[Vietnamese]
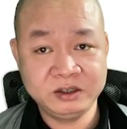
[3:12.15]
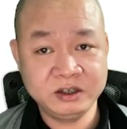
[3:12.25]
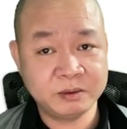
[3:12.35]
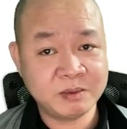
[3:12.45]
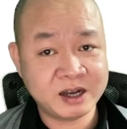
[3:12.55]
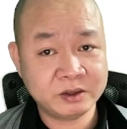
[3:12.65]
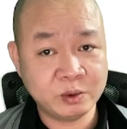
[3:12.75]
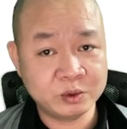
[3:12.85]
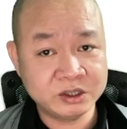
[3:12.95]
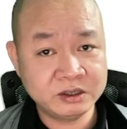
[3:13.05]
trưởng ban
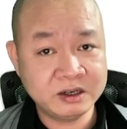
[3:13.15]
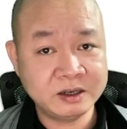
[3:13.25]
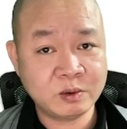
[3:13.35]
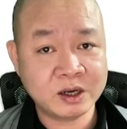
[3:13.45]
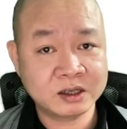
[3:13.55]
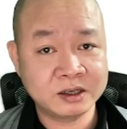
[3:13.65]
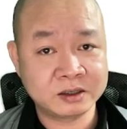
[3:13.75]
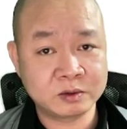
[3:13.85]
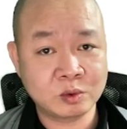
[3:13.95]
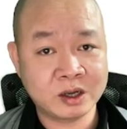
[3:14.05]
tổ chức Liên hoan kịch
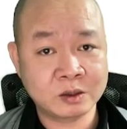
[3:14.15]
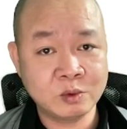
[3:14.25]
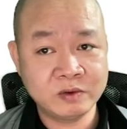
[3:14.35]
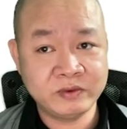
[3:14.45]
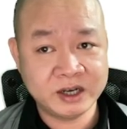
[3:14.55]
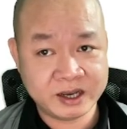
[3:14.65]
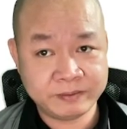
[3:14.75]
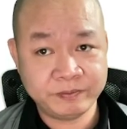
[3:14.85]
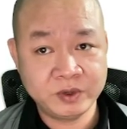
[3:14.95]
toàn quốc Việt Nam